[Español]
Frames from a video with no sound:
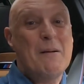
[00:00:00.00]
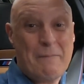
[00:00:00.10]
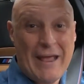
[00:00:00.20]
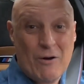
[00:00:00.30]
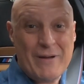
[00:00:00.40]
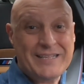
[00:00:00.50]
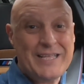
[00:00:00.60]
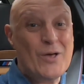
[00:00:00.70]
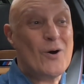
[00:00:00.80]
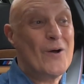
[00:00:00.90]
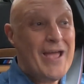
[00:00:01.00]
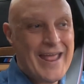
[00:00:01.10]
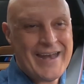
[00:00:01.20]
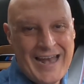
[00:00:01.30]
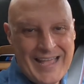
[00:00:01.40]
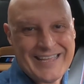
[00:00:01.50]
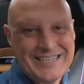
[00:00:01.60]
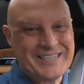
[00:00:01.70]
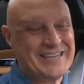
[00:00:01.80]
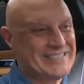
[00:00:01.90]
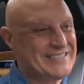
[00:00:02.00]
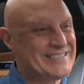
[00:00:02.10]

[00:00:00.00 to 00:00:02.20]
pero metido en el X3.